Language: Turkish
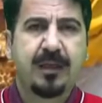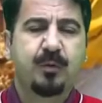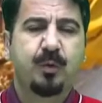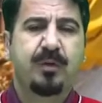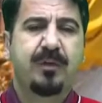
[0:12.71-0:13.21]

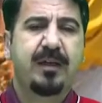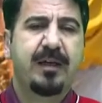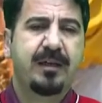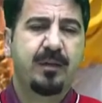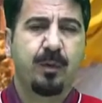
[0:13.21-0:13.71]
TÜİK
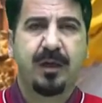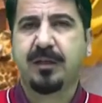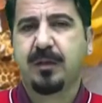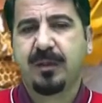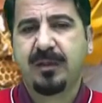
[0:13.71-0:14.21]
verilerine göre
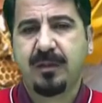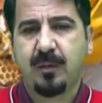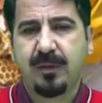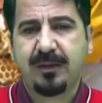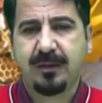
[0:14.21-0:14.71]

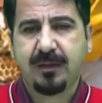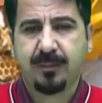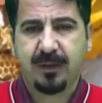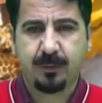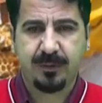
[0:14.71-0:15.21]
2021'deki
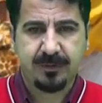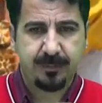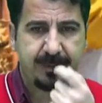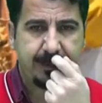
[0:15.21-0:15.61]
bal üretimi